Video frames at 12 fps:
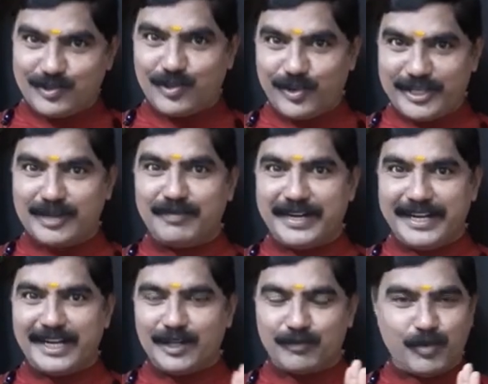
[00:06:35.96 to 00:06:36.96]
கோயில்
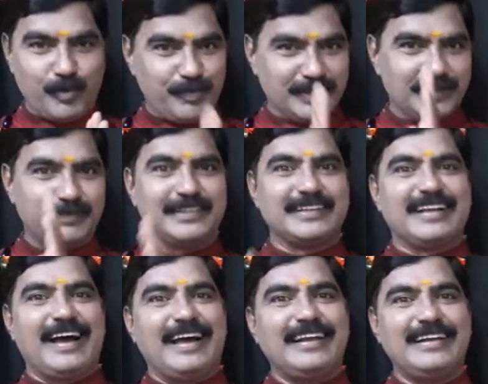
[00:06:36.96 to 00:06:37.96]
மணியிடம் ஒப்பந்தம்
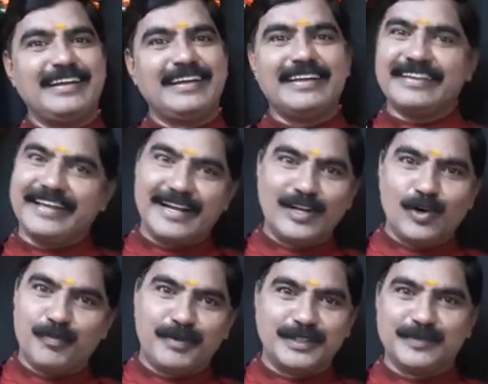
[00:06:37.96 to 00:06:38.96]
விடுகிறான் என்ன
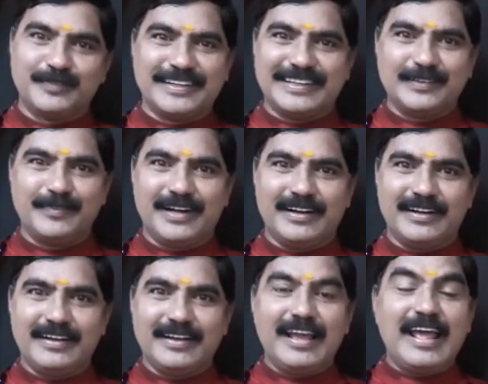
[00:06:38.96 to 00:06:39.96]
ஒப்பந்தம் தெரியுமா
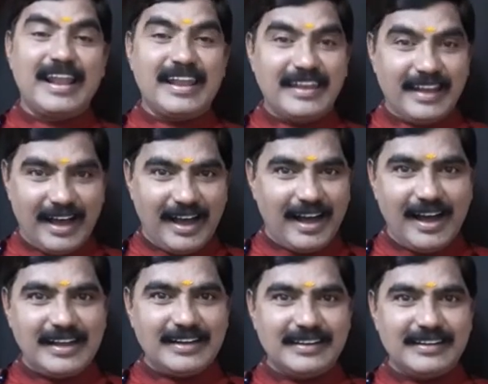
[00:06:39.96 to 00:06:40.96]

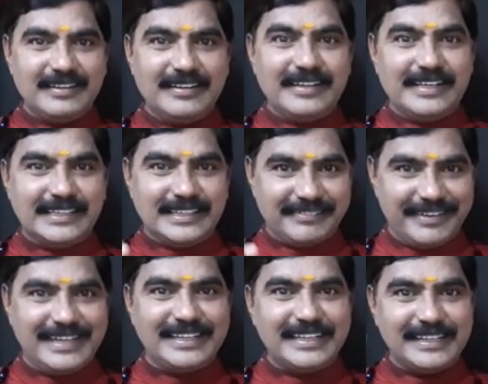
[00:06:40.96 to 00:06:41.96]
நான் இந்த
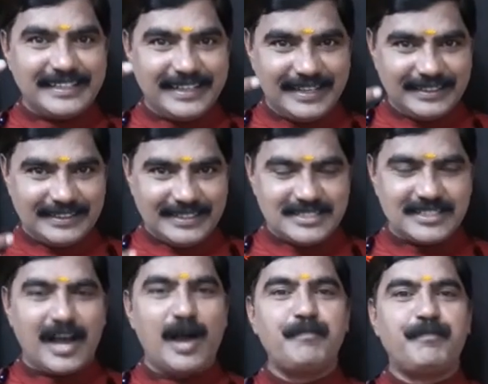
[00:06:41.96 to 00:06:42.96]
வெண்ணையை எடுத்து
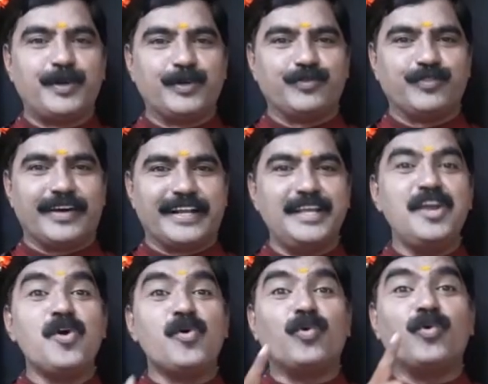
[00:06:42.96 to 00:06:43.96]
சாப்பிடும் வரை
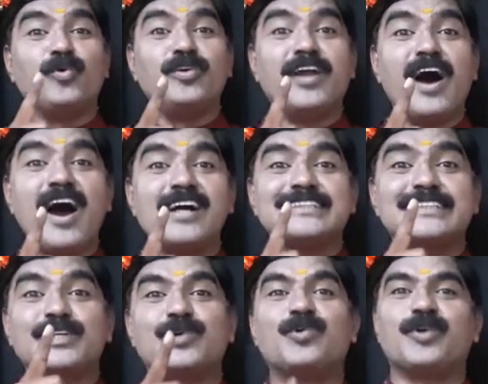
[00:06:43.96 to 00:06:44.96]
உன்னா
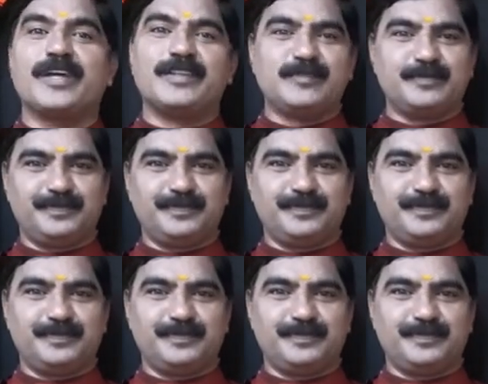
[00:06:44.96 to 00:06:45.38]
அசையக்கூடாது